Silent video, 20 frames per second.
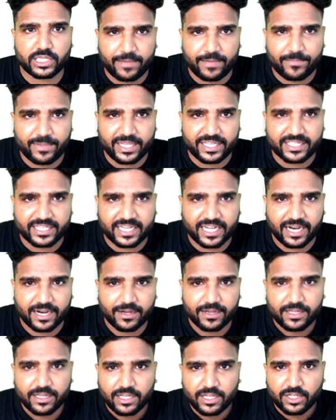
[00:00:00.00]
के बीच का
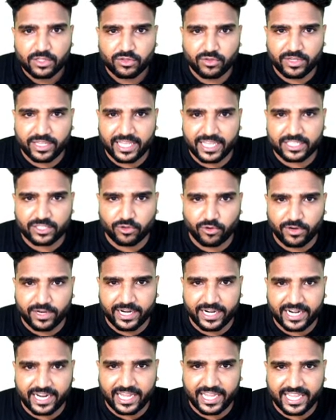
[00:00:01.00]
तो ये
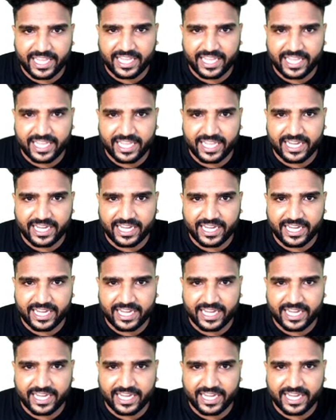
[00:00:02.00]
सॉलिड रहा ये रीजन